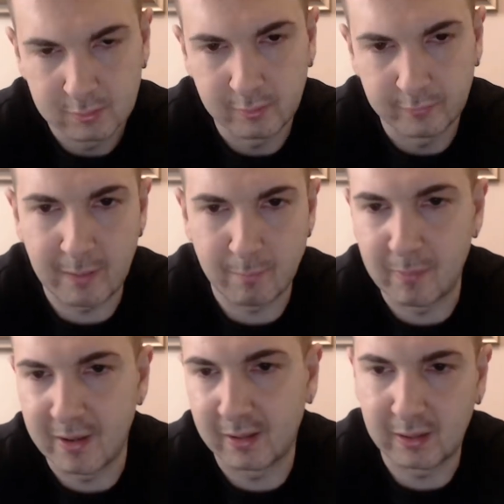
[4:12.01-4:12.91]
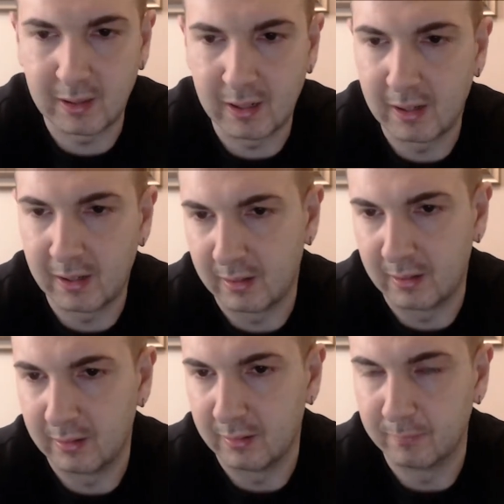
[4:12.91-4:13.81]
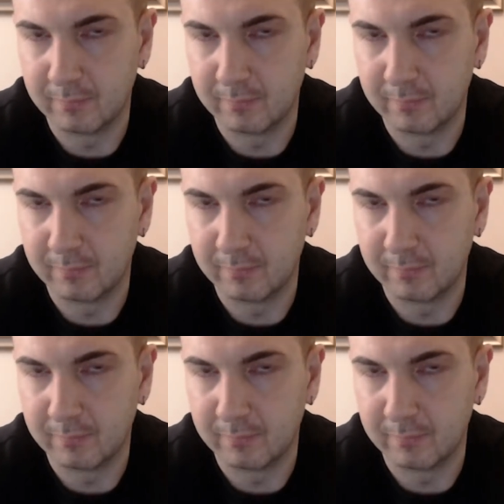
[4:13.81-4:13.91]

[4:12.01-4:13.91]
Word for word: fermamente